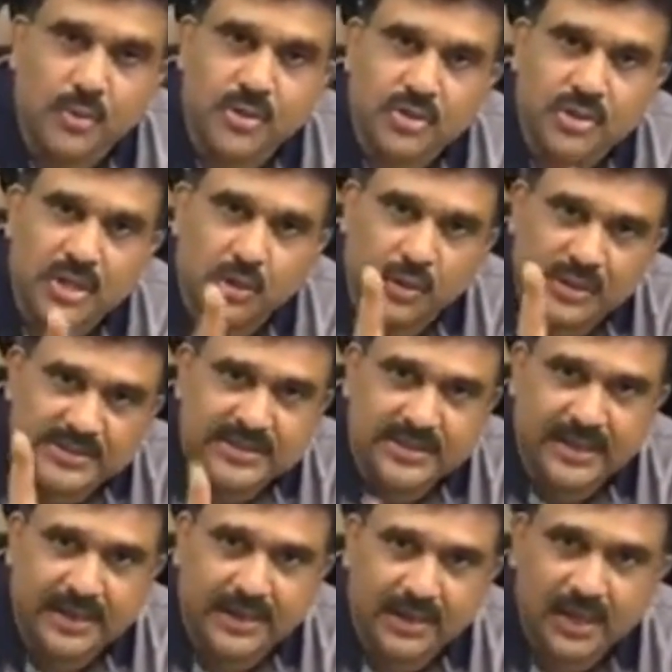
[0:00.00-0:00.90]
কমিশনার
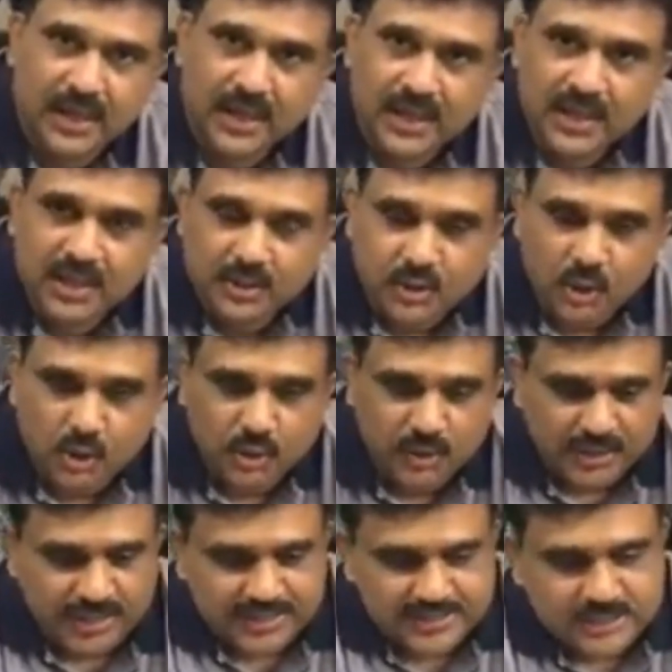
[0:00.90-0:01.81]
হয়েছিলেন
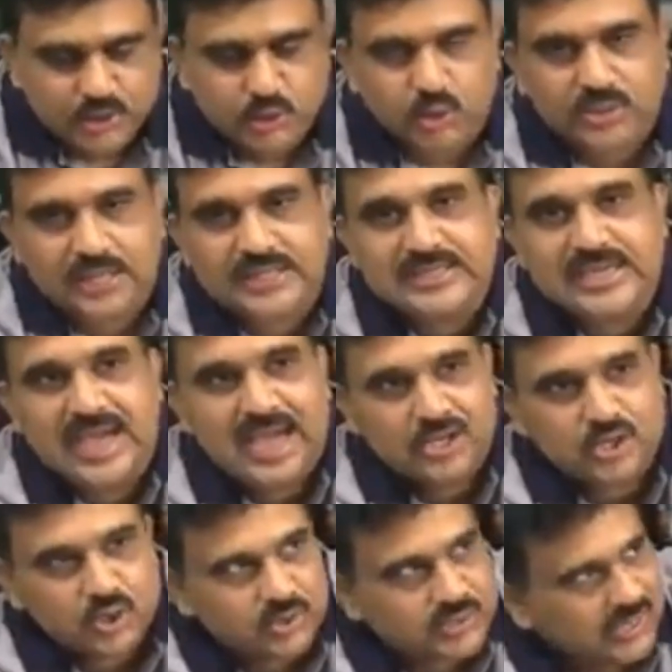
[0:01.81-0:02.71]
তখন এই যে টোটাল যে
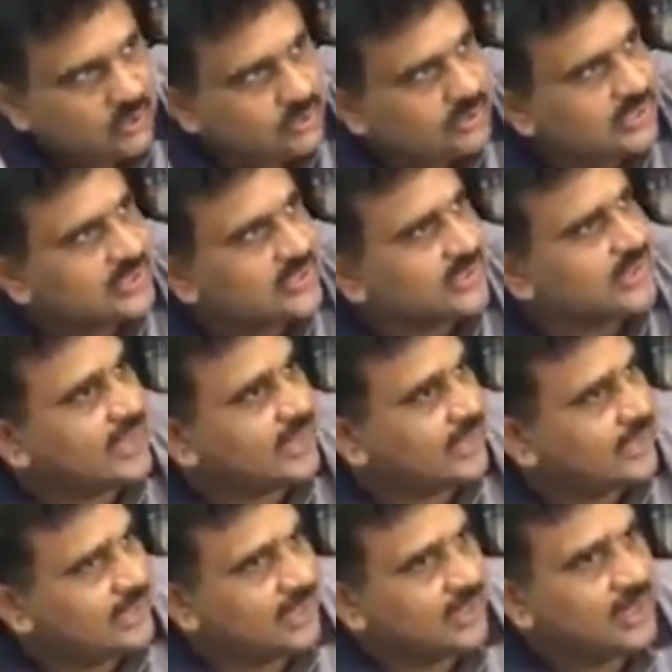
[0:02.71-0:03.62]
আসনটা এখন তিনটা
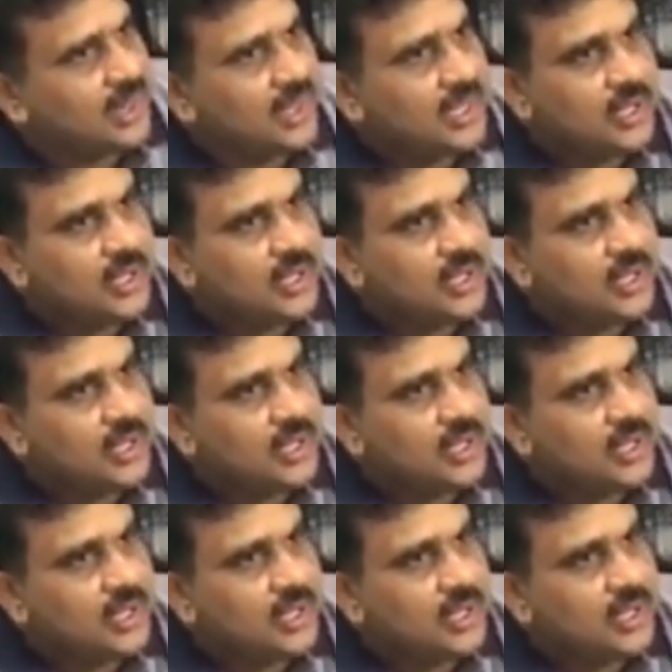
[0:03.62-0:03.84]
থানা নিয়ে